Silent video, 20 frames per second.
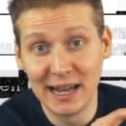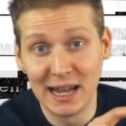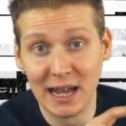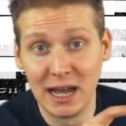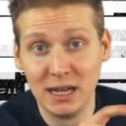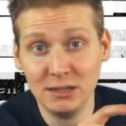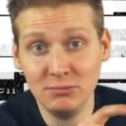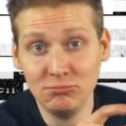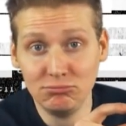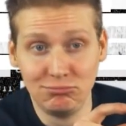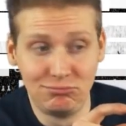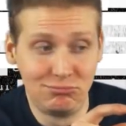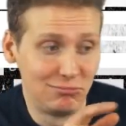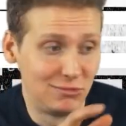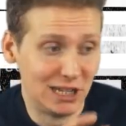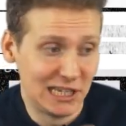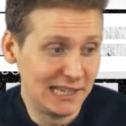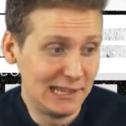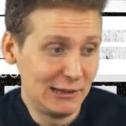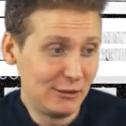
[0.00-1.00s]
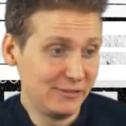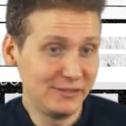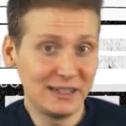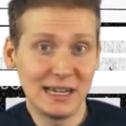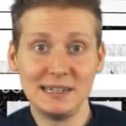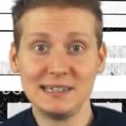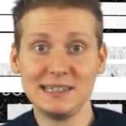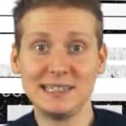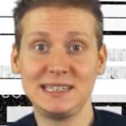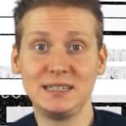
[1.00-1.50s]
daran, das läuft
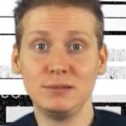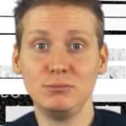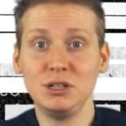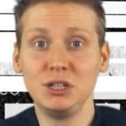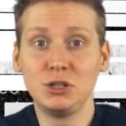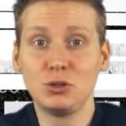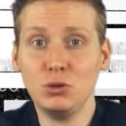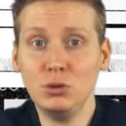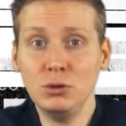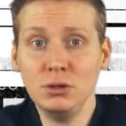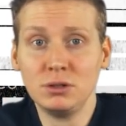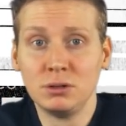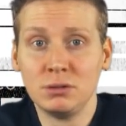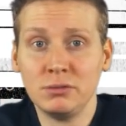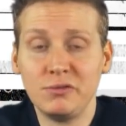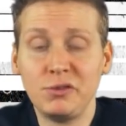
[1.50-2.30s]
alles ziemlich gut.